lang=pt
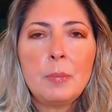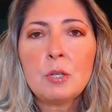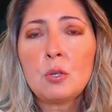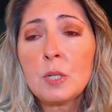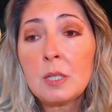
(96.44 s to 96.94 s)

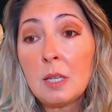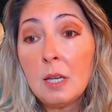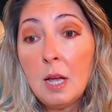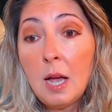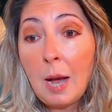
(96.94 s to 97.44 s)
Pessoas
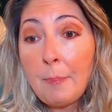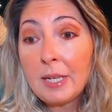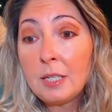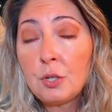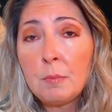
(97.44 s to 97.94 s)
que
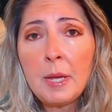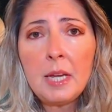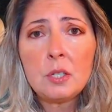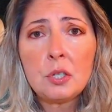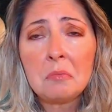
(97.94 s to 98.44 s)

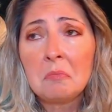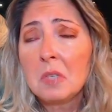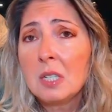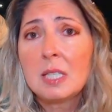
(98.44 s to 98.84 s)
aparentemente,